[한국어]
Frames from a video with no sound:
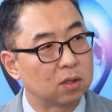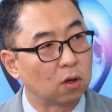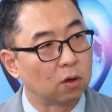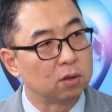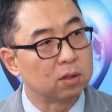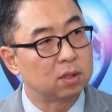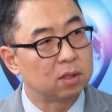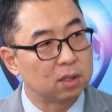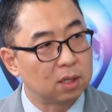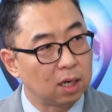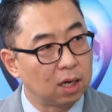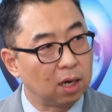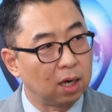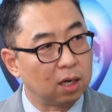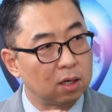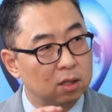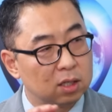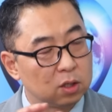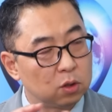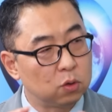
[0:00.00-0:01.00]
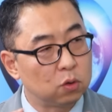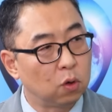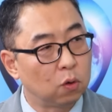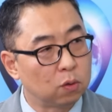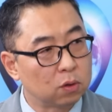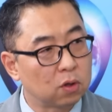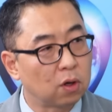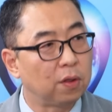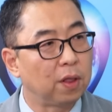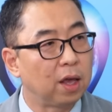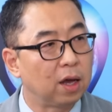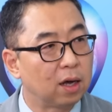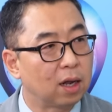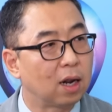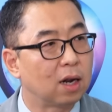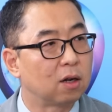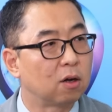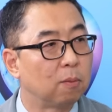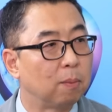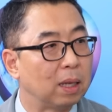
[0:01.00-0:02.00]
전체 시총 선행을
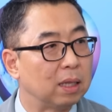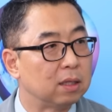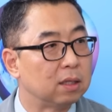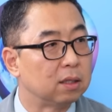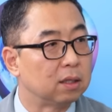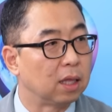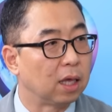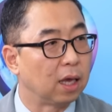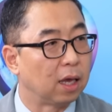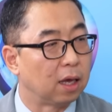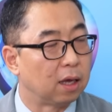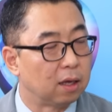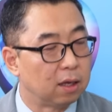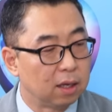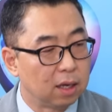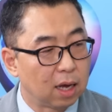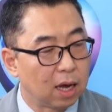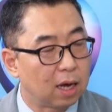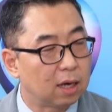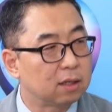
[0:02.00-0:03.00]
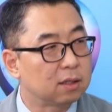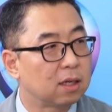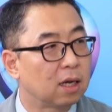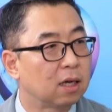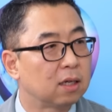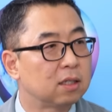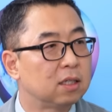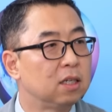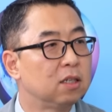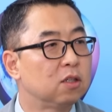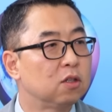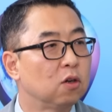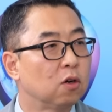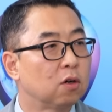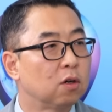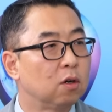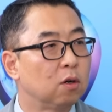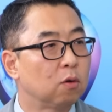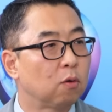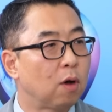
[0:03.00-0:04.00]
하는 건 맞는데 항상
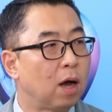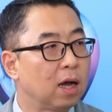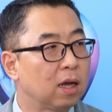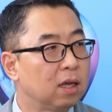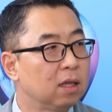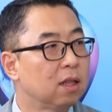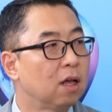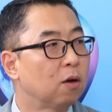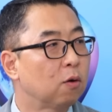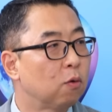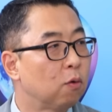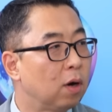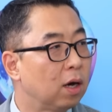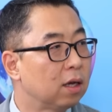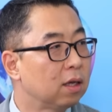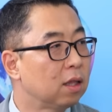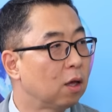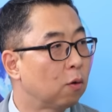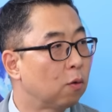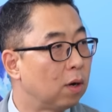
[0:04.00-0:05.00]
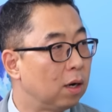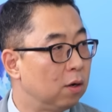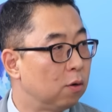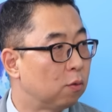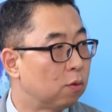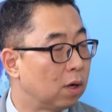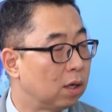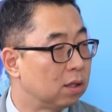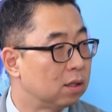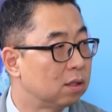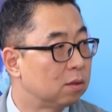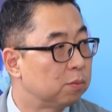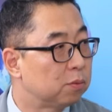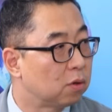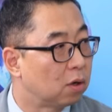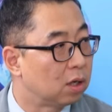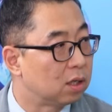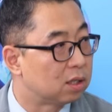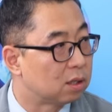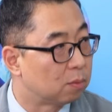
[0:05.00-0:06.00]
실적을 확인하고 확인하고 가려고 하는
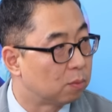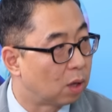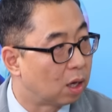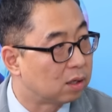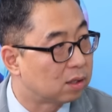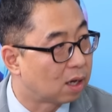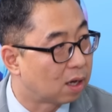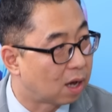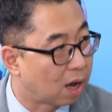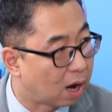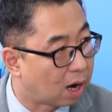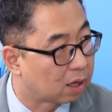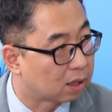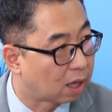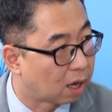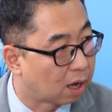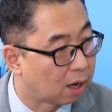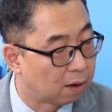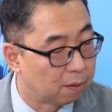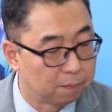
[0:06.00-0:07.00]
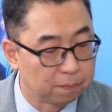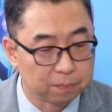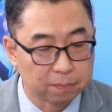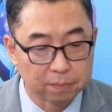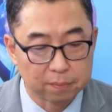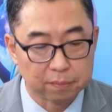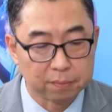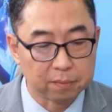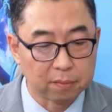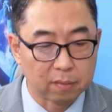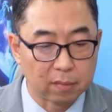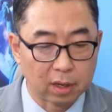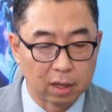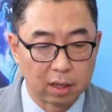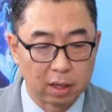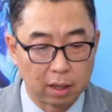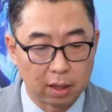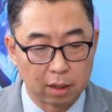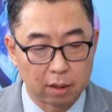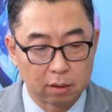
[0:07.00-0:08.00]
습성이 지금 굉장히 강하다. 음.
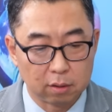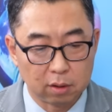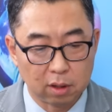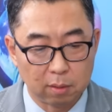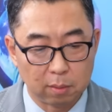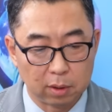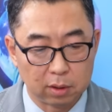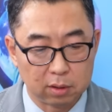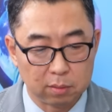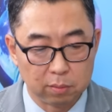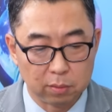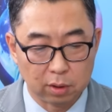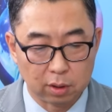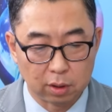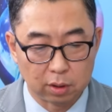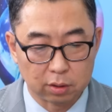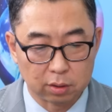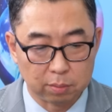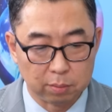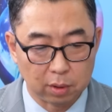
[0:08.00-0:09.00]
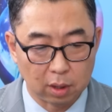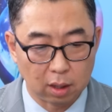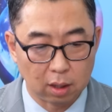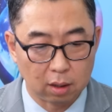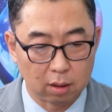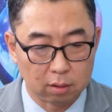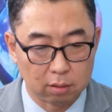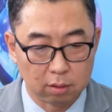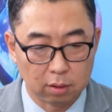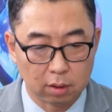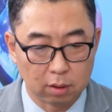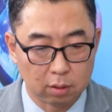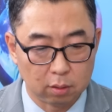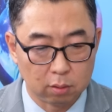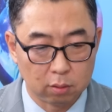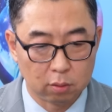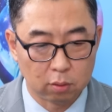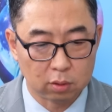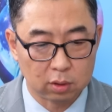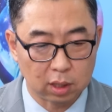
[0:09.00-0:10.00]
예, 네, 그렇게 말씀드리겠습니다. 네.
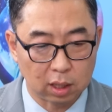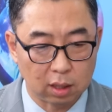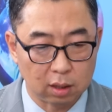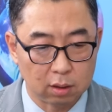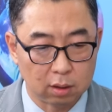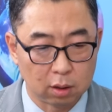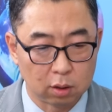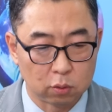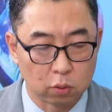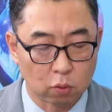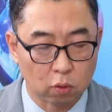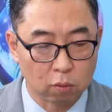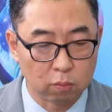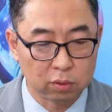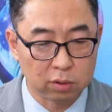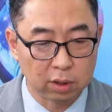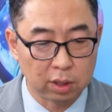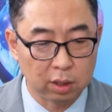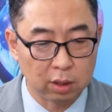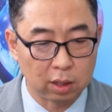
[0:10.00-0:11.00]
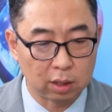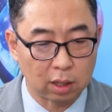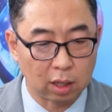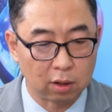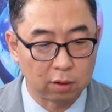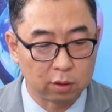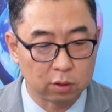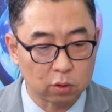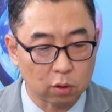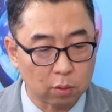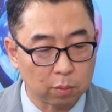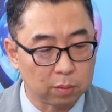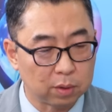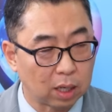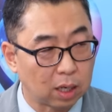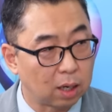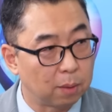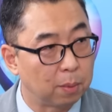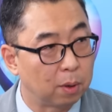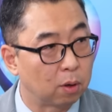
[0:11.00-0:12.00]
일단 알겠습니다. 예, 조건부 승인 관련해서 조금
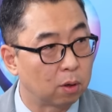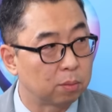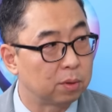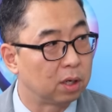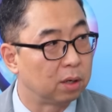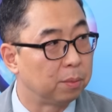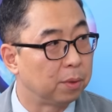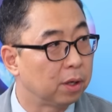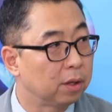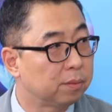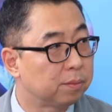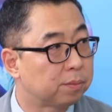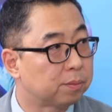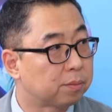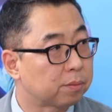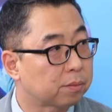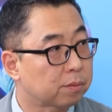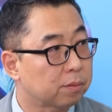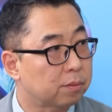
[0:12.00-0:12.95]
잠깐만 언급드리면 네.